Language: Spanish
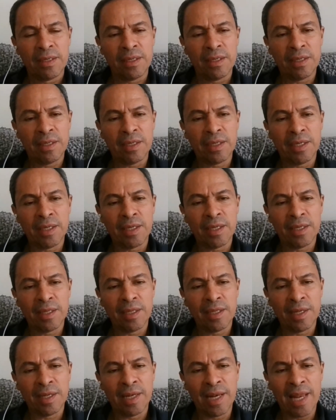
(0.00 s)
eh,
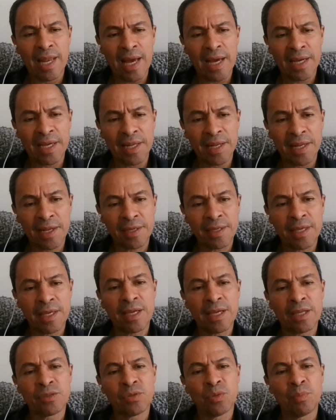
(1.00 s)
la
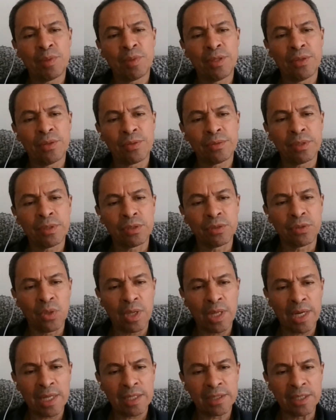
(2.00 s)
jerárquica superior de
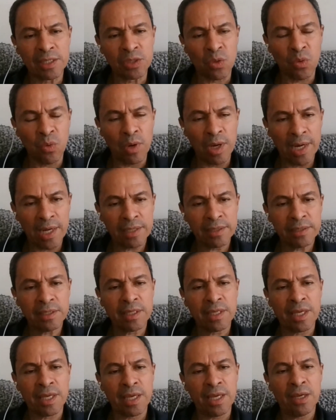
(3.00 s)
todas las
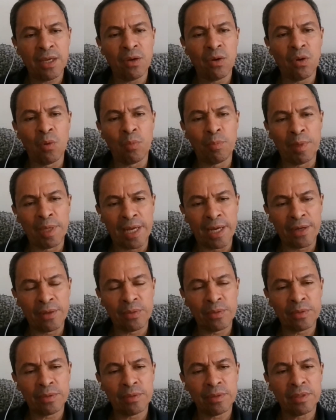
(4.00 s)
escuelas que
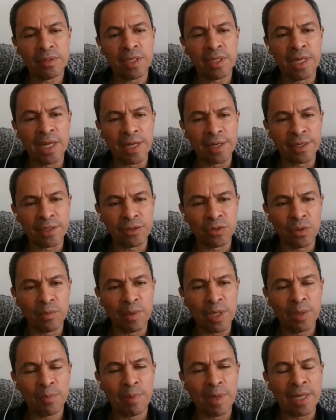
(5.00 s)
operaron en la
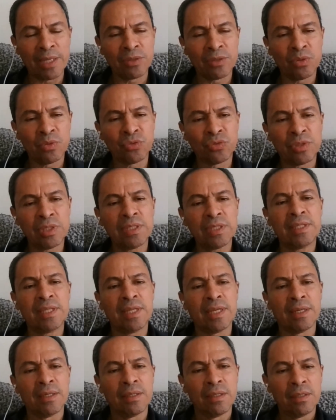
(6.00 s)
retoma del Palacio de
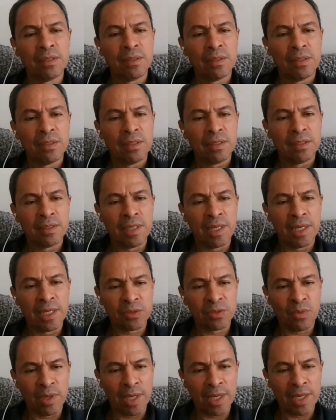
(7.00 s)
Justicia, de
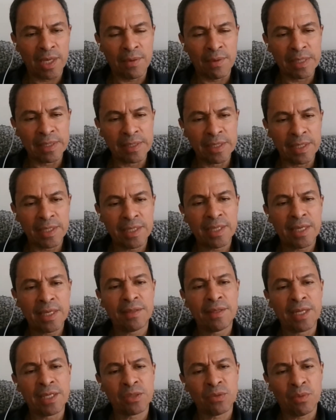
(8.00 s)
la Escuela de
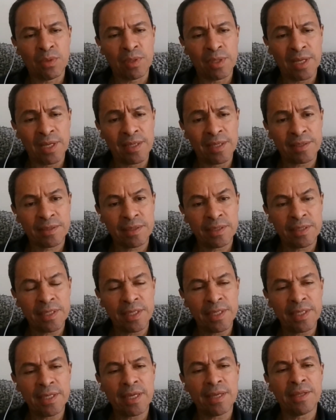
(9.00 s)
Caballería, de la Escuela de
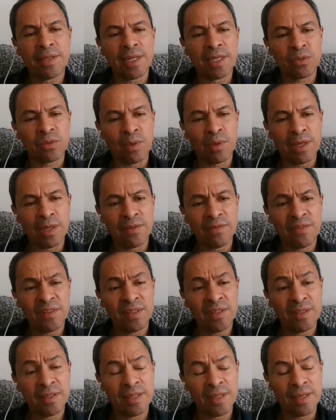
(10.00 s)
Artillería, de la Escuela
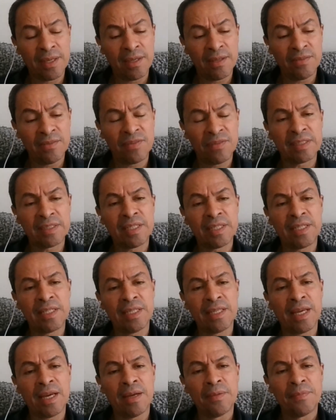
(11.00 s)
de
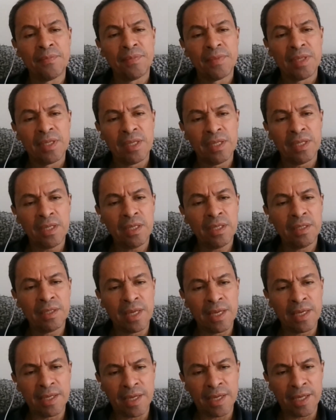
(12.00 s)
Infantería y
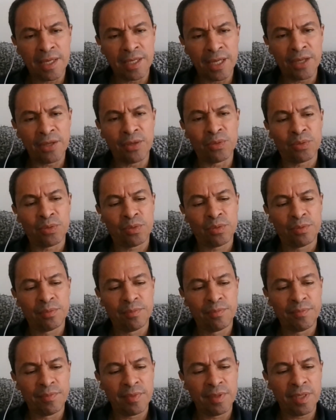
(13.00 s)
de Ingenieros.
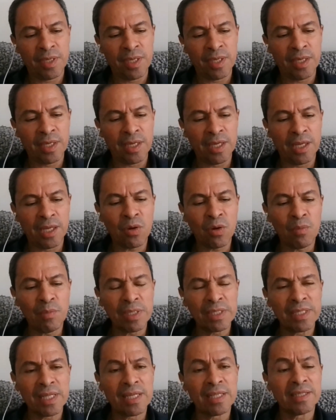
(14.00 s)
Eh, el
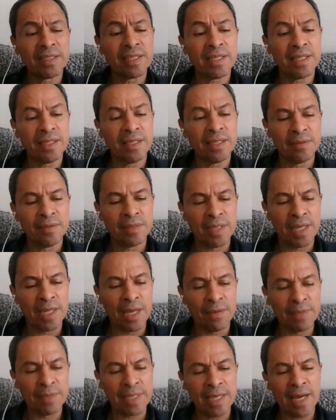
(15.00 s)
comandante de
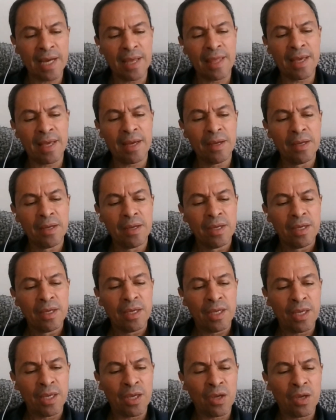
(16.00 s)
la brigada
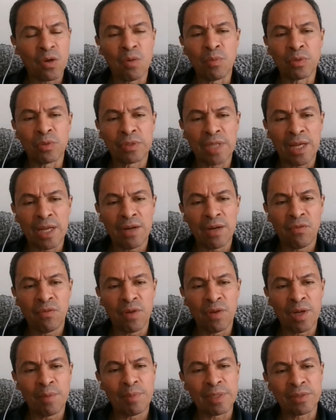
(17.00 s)
eh, como tal
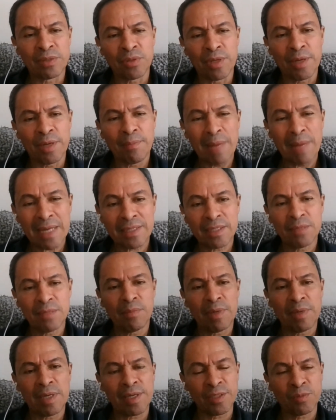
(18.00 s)
fue la persona
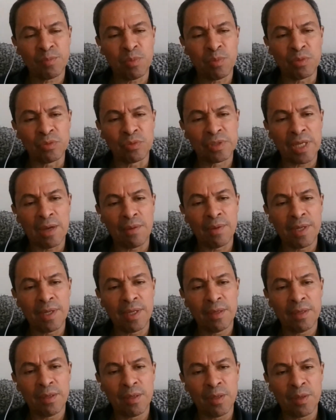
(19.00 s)
máxima
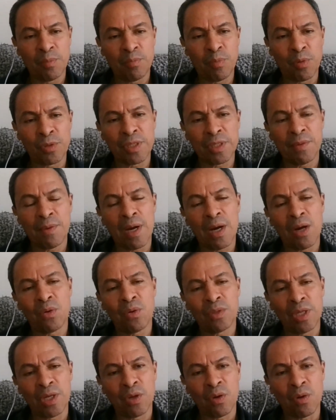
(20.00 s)
responsable eh, por
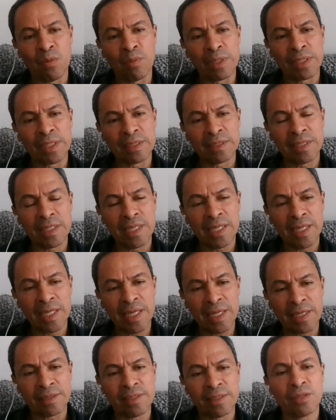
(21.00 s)
debajo del comandante del
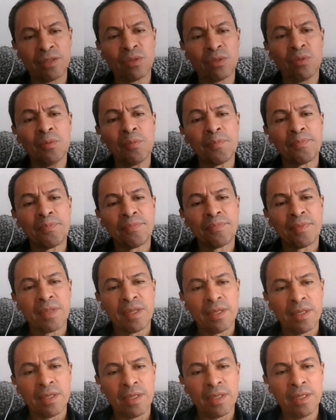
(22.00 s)
ejército
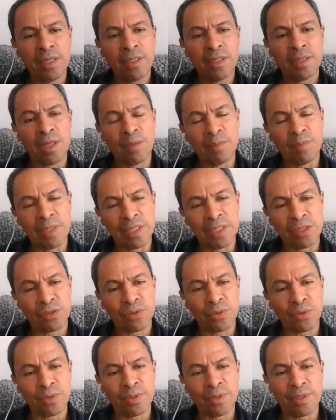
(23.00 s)
y del
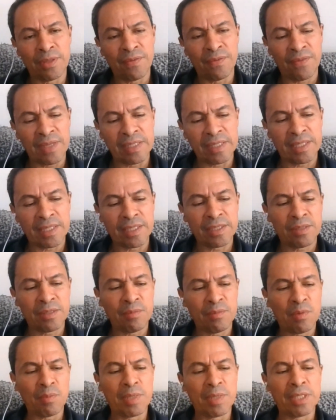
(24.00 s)
ministro de defensa en
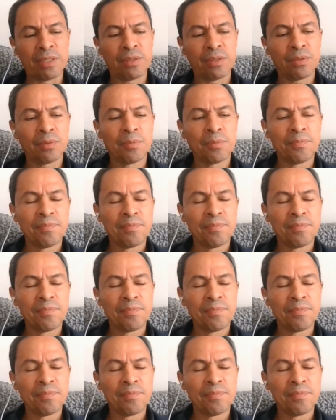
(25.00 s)
ese momento.